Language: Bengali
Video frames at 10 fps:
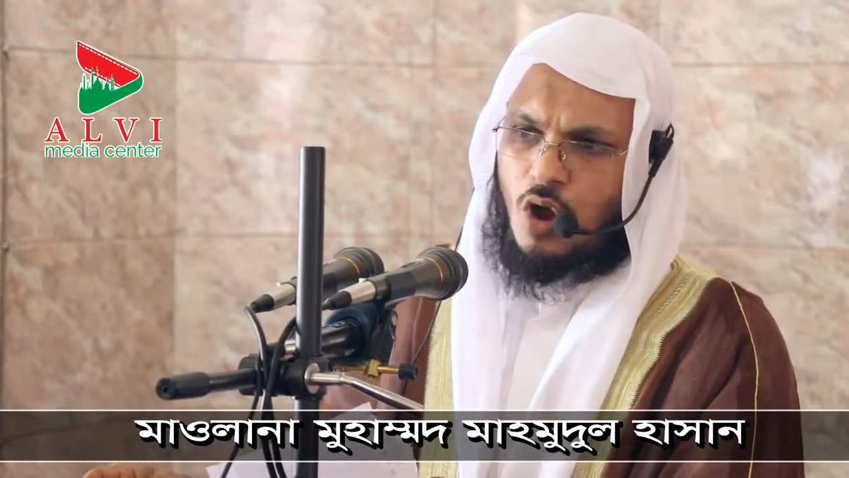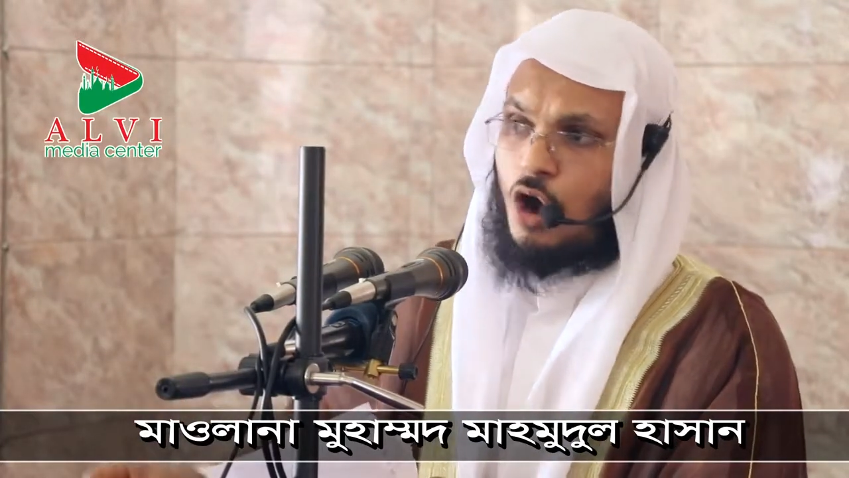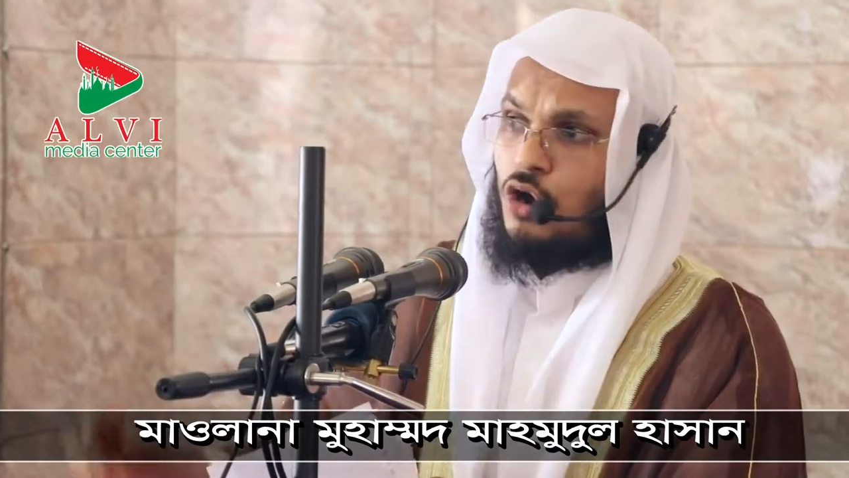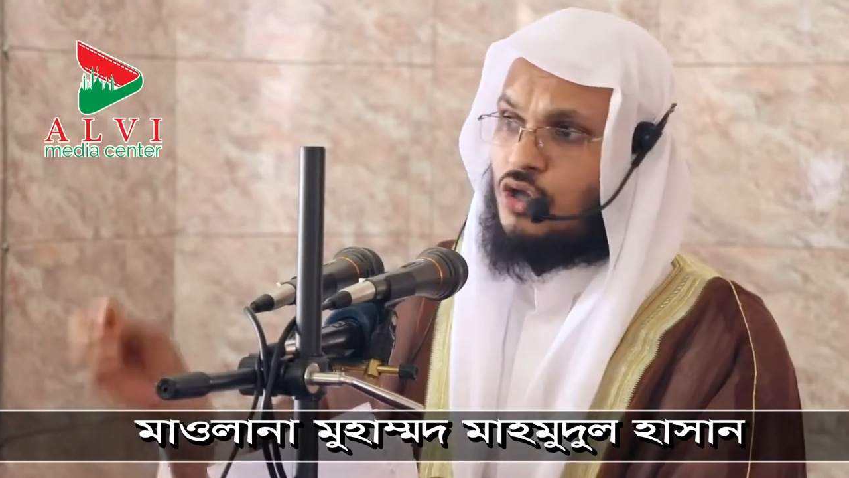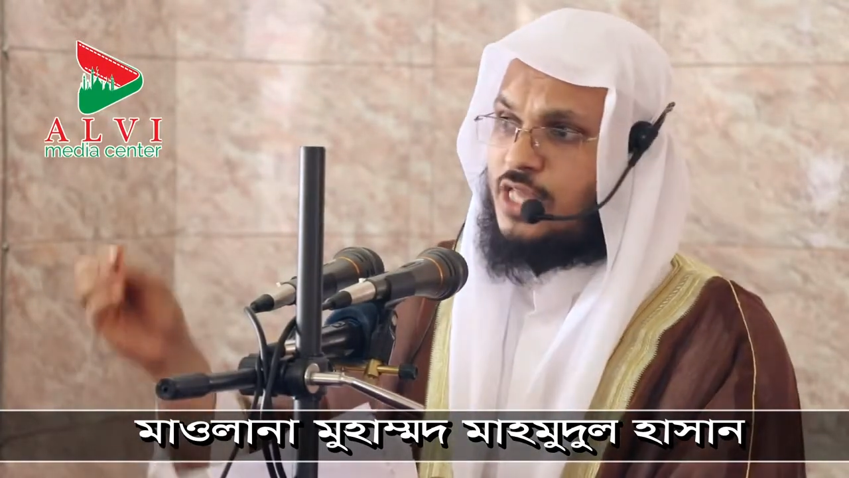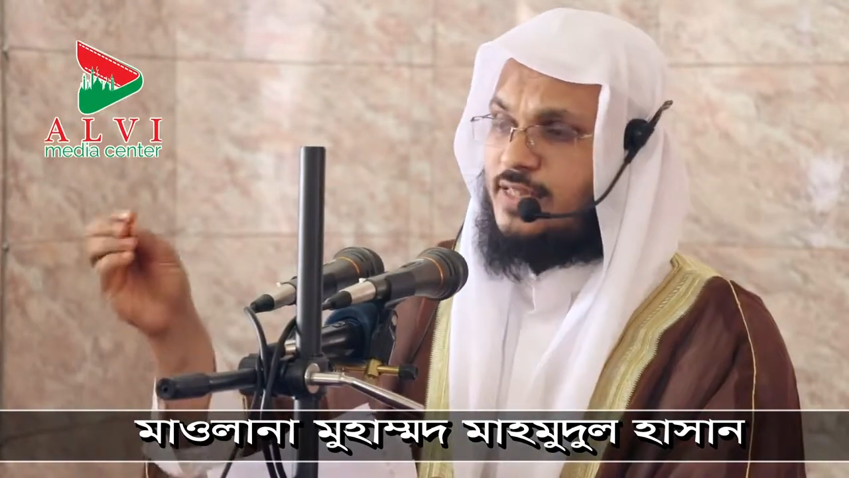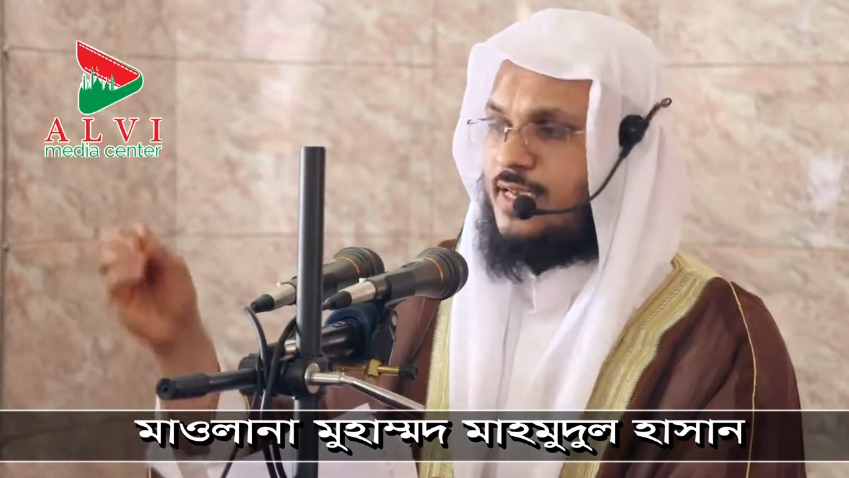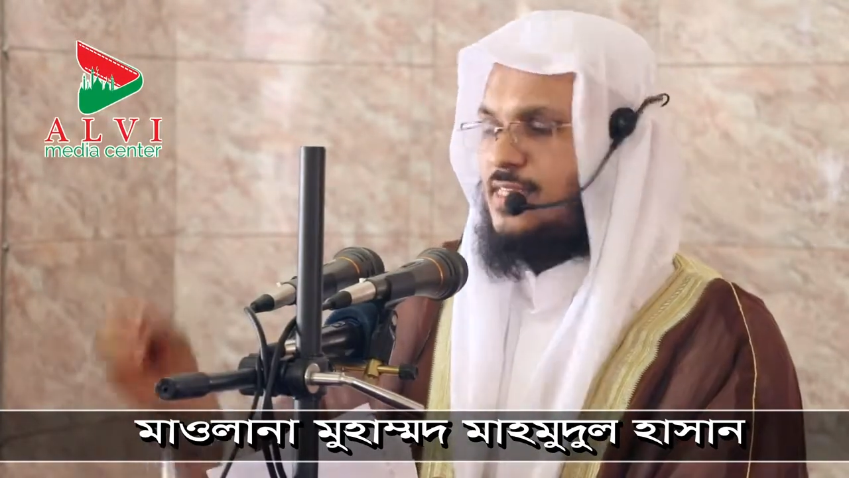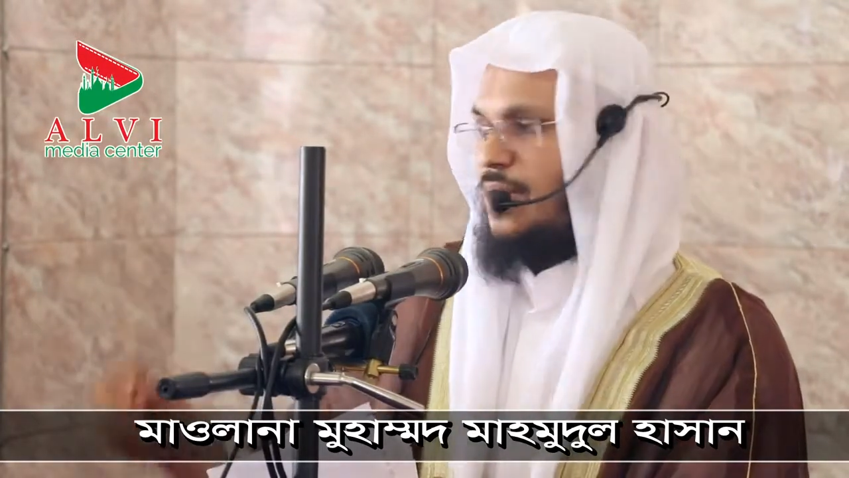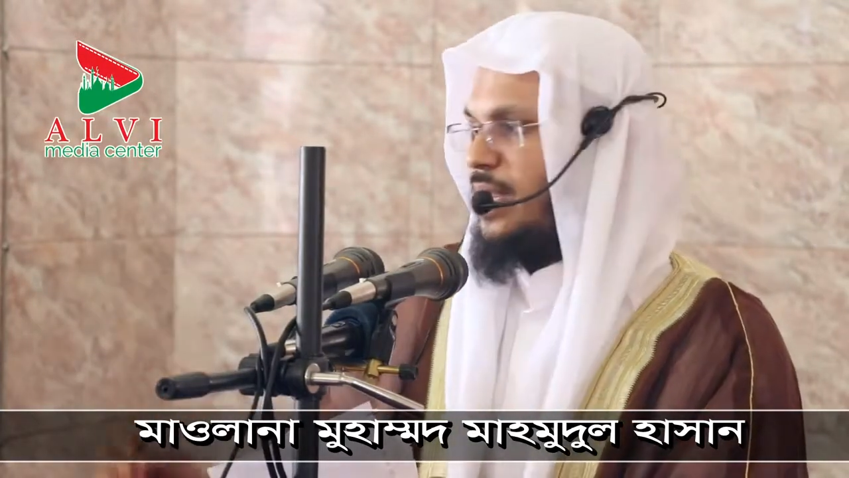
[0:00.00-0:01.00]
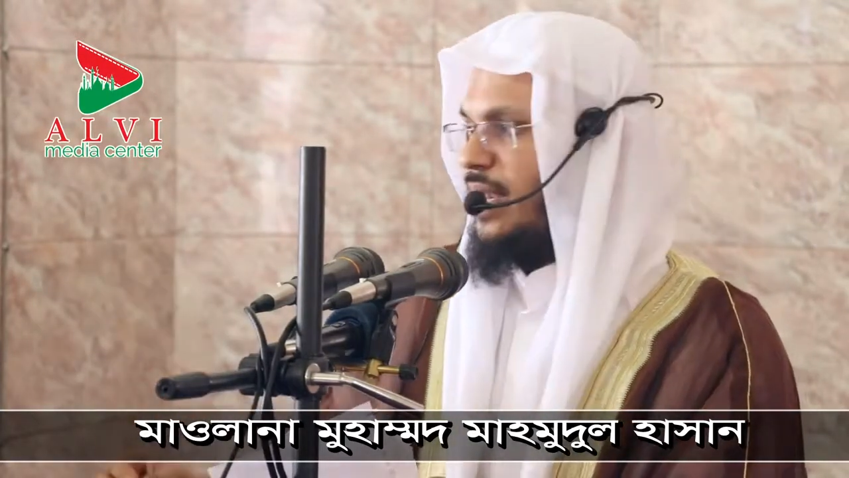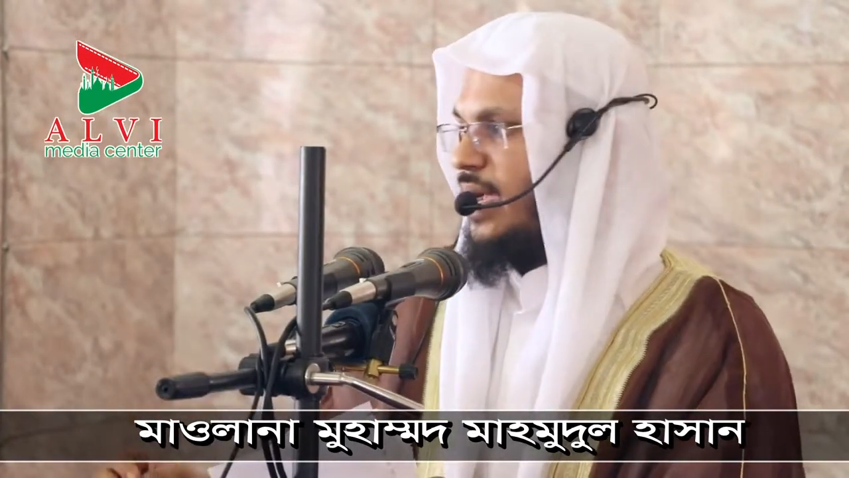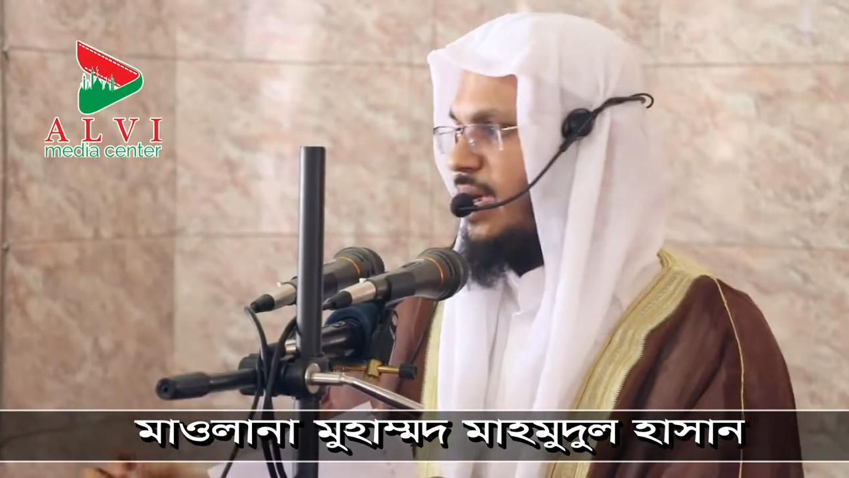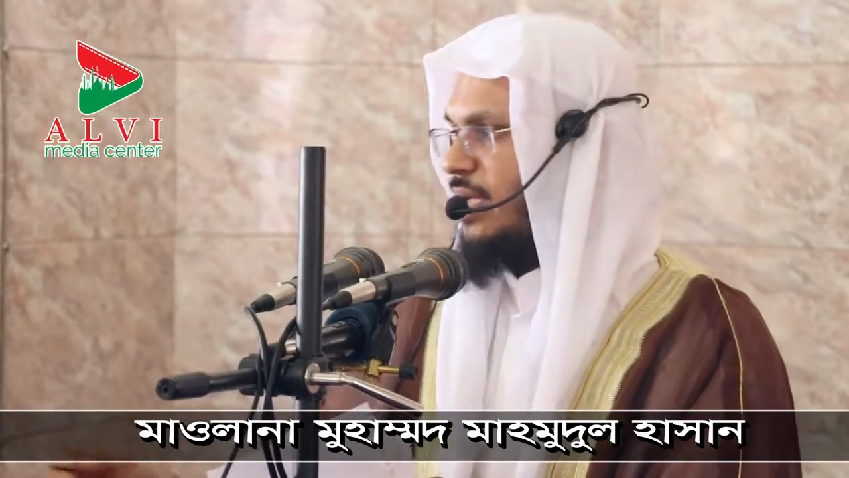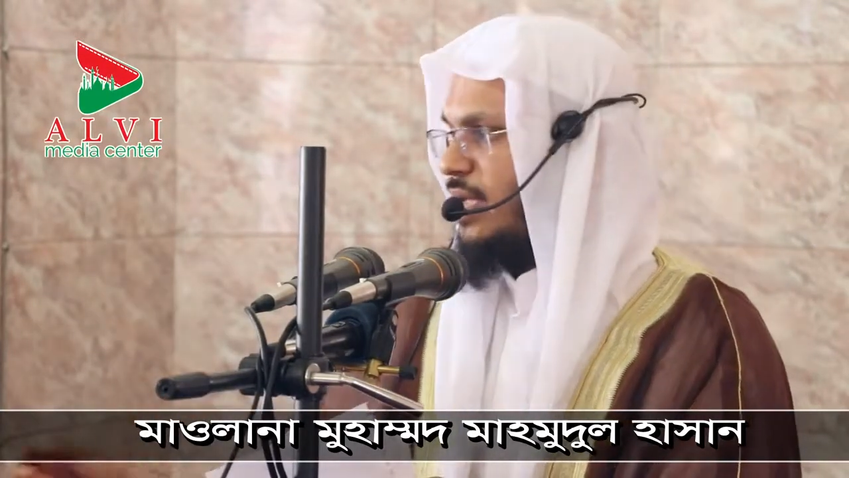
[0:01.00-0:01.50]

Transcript: অজ্ঞতার দিকে যাবেন না